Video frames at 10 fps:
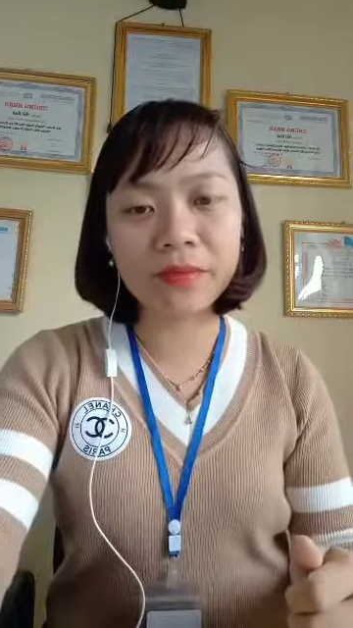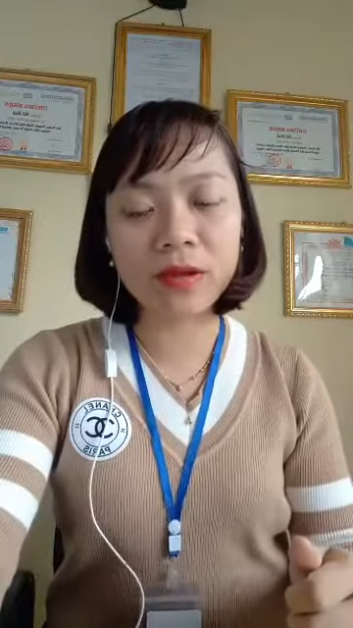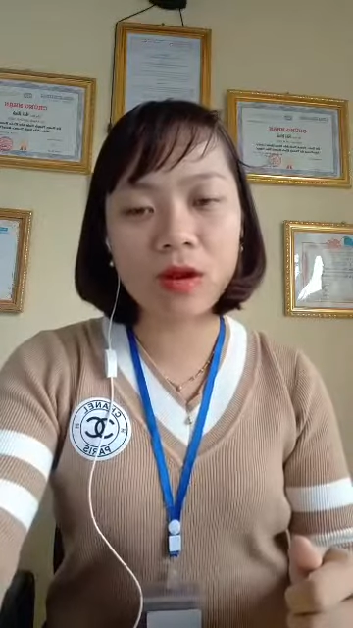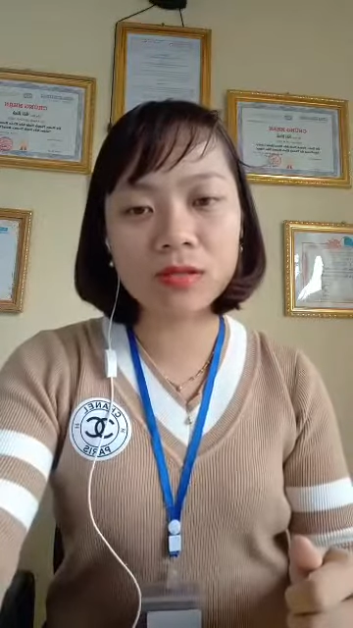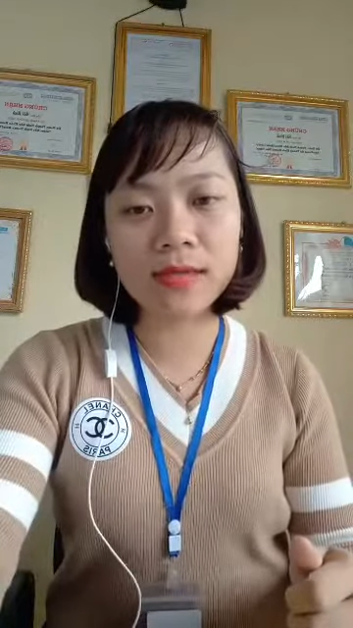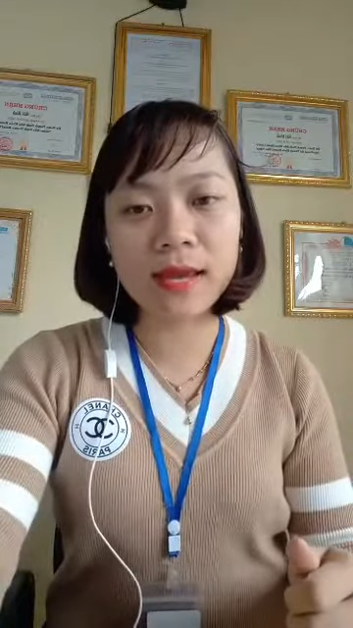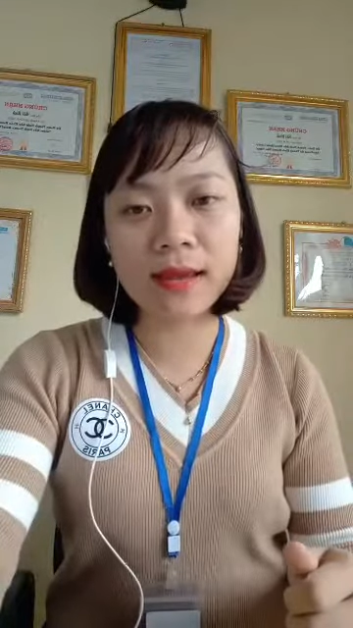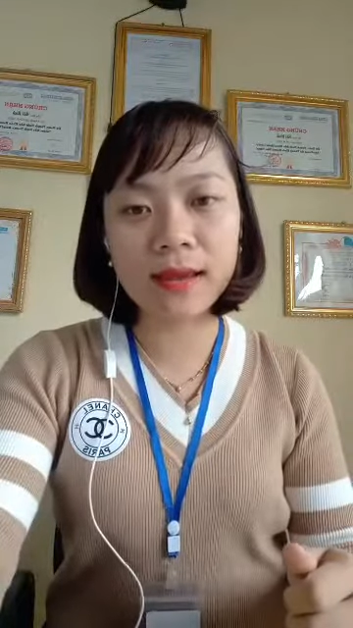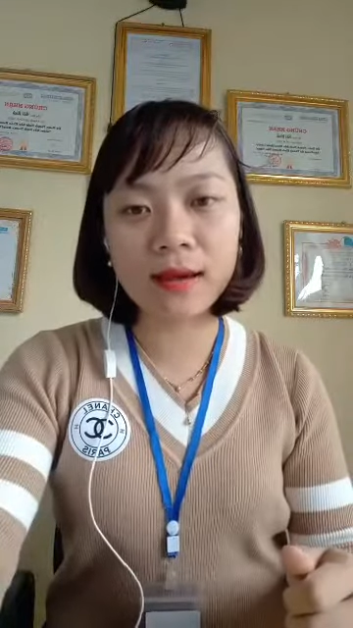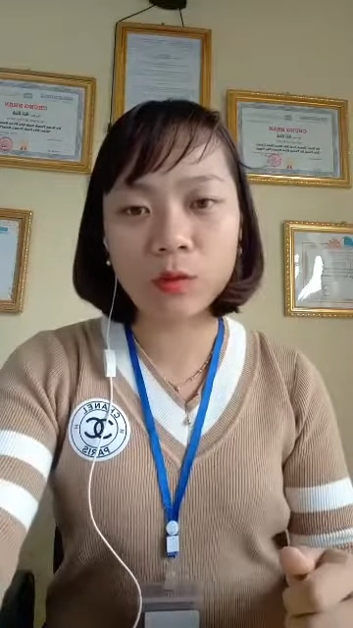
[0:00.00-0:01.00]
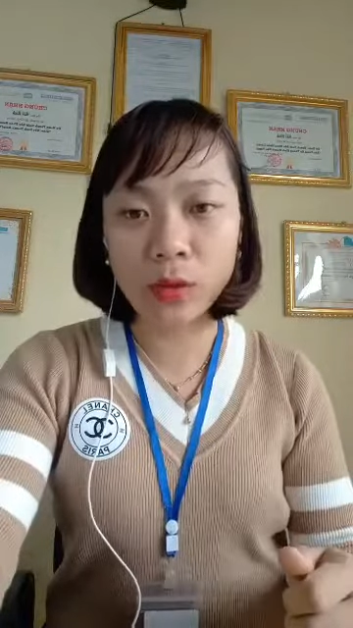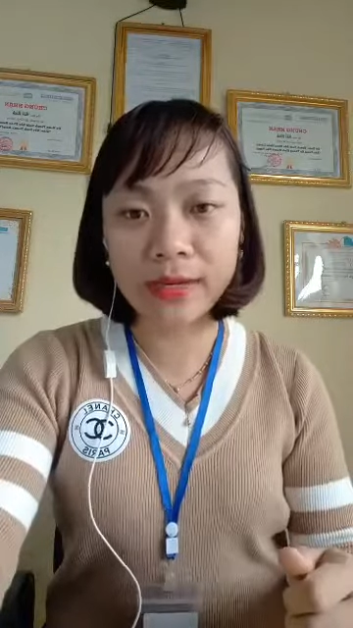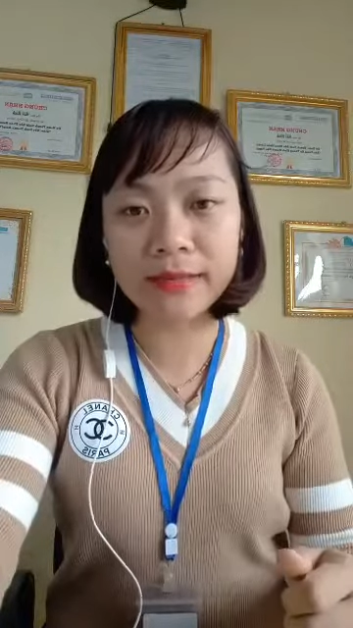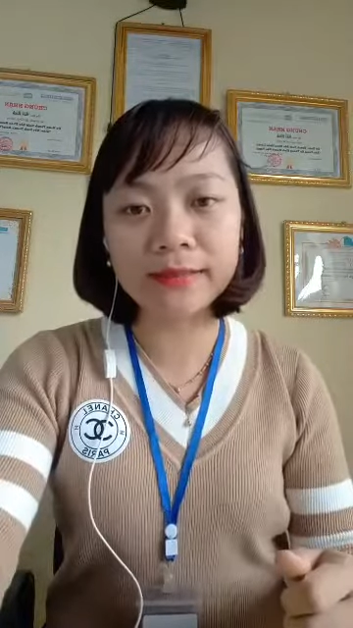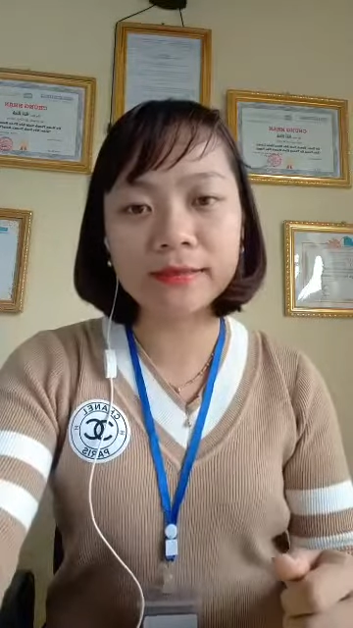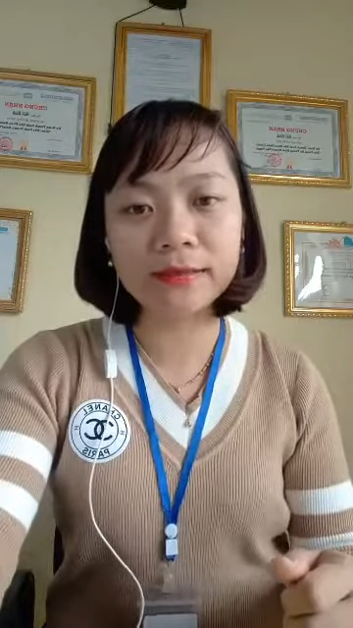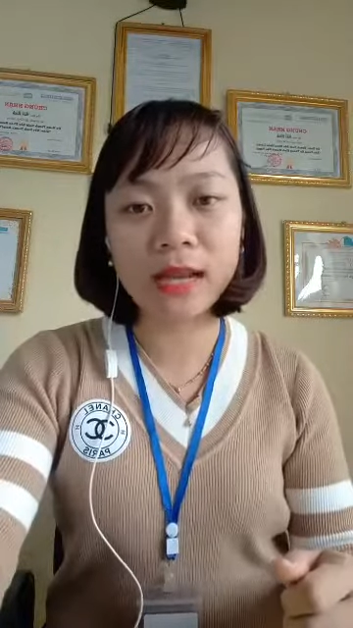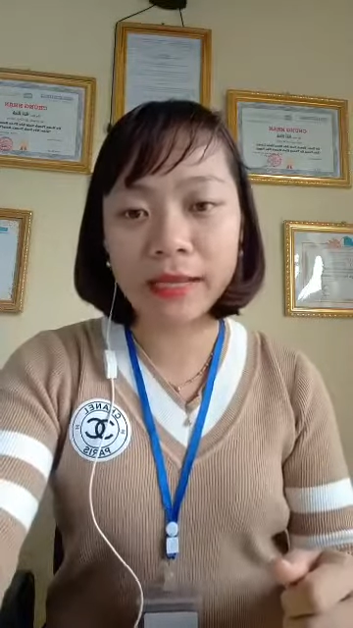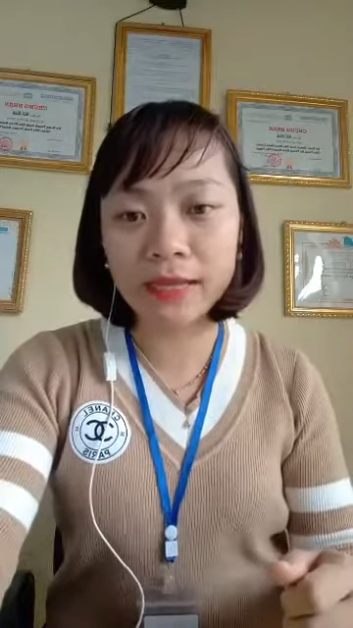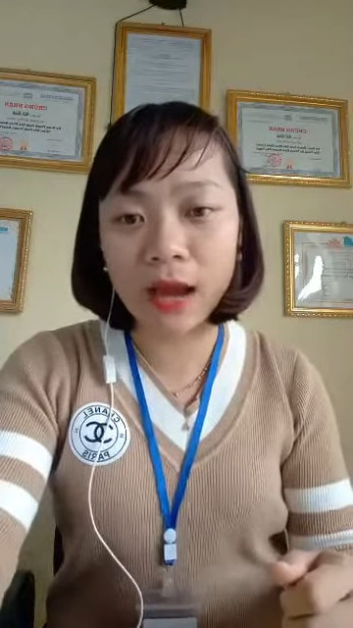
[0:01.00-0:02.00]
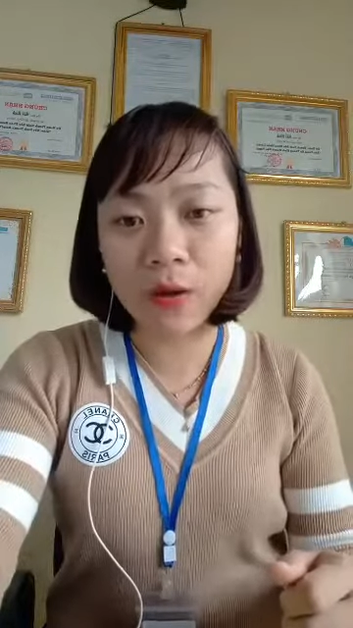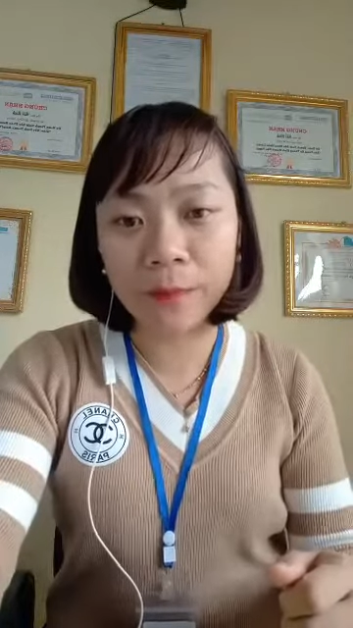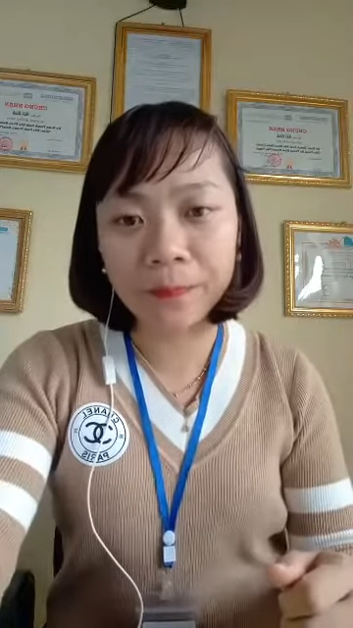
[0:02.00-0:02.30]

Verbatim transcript: Nó sẽ quyết định rất là nhiều.